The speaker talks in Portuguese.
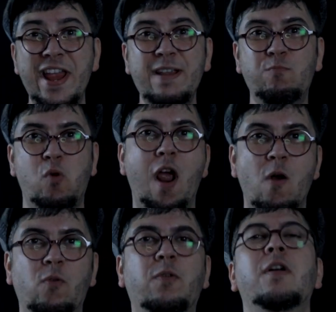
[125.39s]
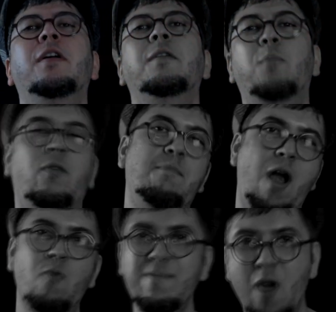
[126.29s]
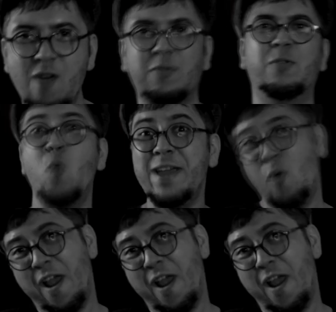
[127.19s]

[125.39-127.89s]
Ray Brown, Ray Brown, Ray Brown, Ray Brown. Ray